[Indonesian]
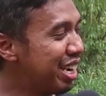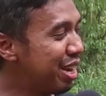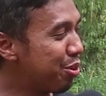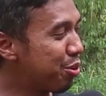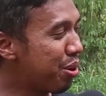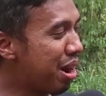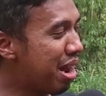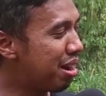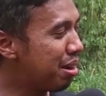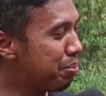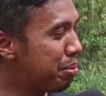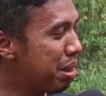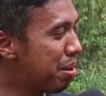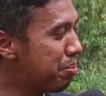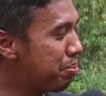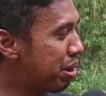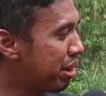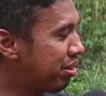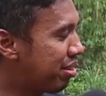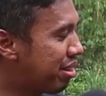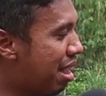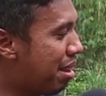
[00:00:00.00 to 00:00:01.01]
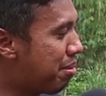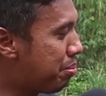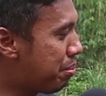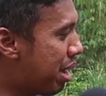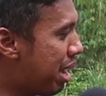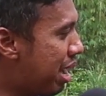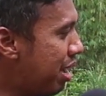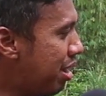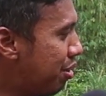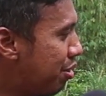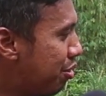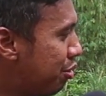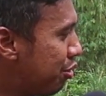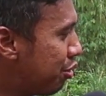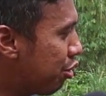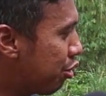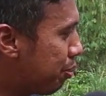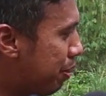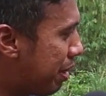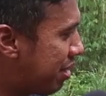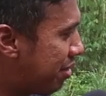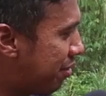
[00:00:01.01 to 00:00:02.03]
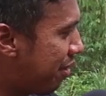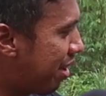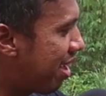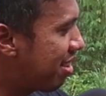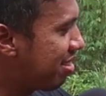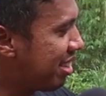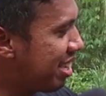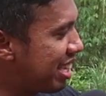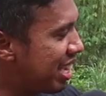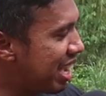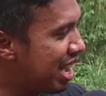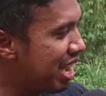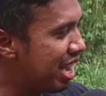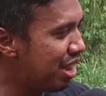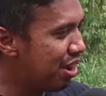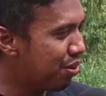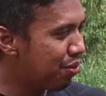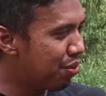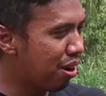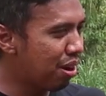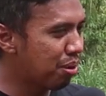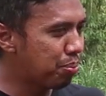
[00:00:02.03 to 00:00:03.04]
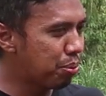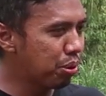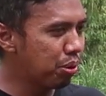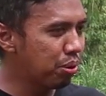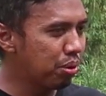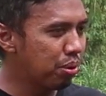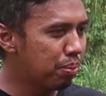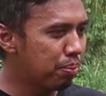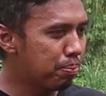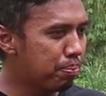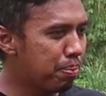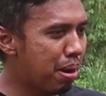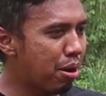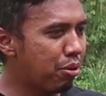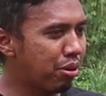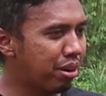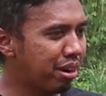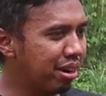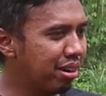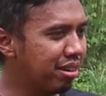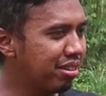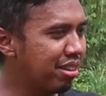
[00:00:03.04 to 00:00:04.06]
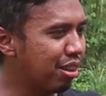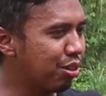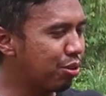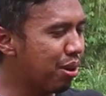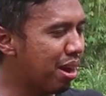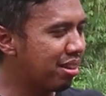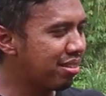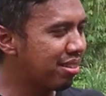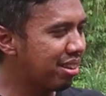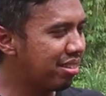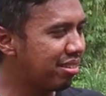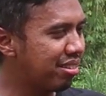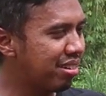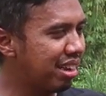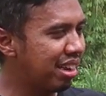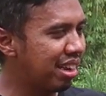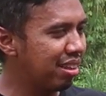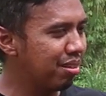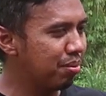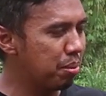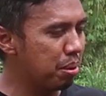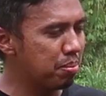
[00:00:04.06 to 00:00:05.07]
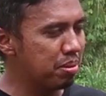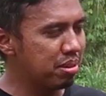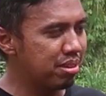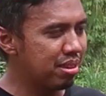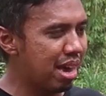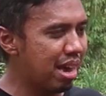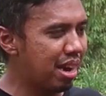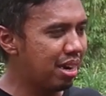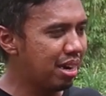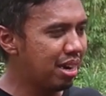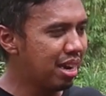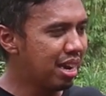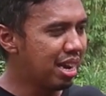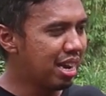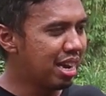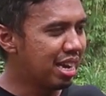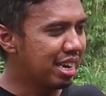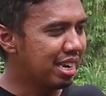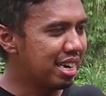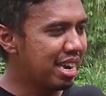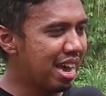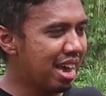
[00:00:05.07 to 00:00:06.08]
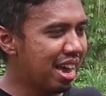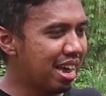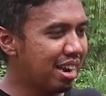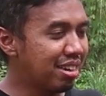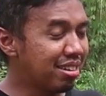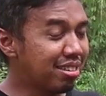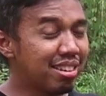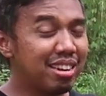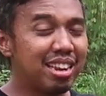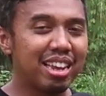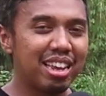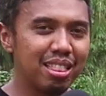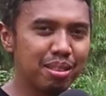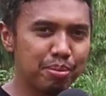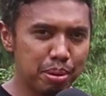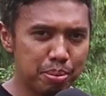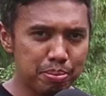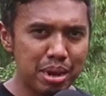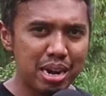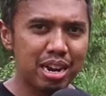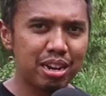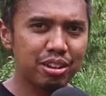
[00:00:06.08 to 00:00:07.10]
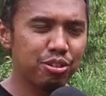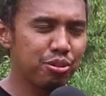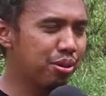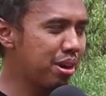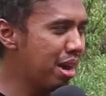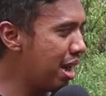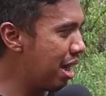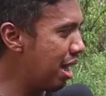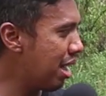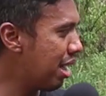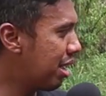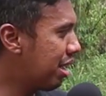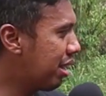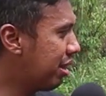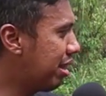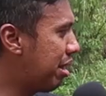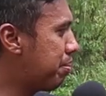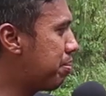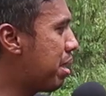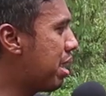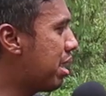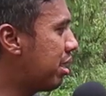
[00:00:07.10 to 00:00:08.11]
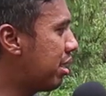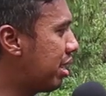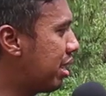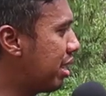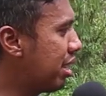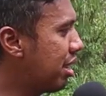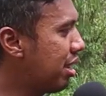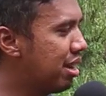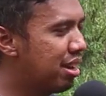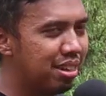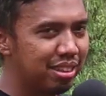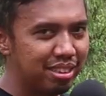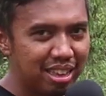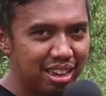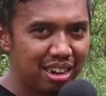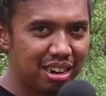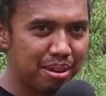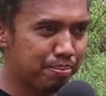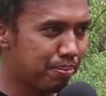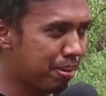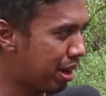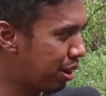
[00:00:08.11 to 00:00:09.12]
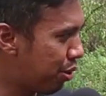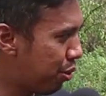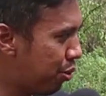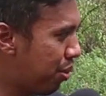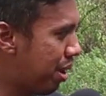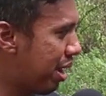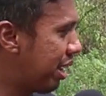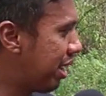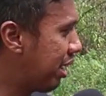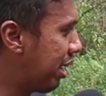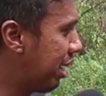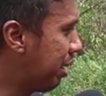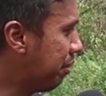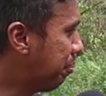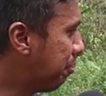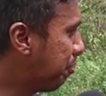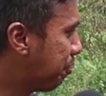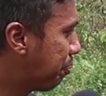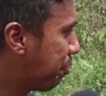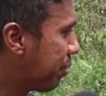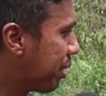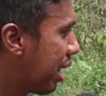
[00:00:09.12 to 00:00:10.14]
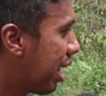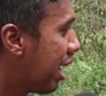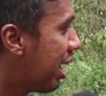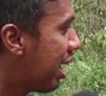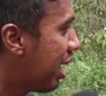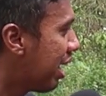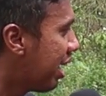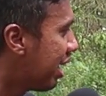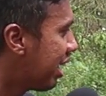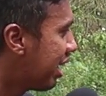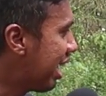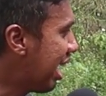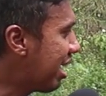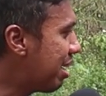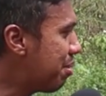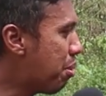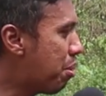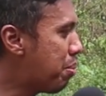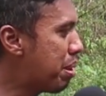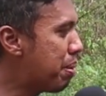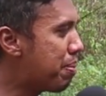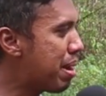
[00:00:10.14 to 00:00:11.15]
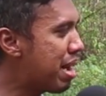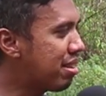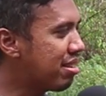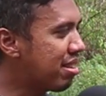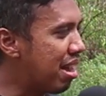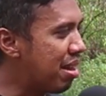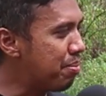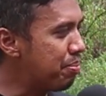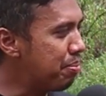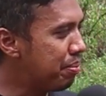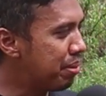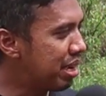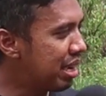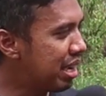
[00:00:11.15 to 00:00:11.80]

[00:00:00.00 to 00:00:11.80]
dia kurang lebih hampir sama untuk spesifikasinya walaupun powernya di satu Hz sedikit lebih besar dan sedikit lebih badak juga ketimbang di TD42 ini. Yang di mobil Pasam,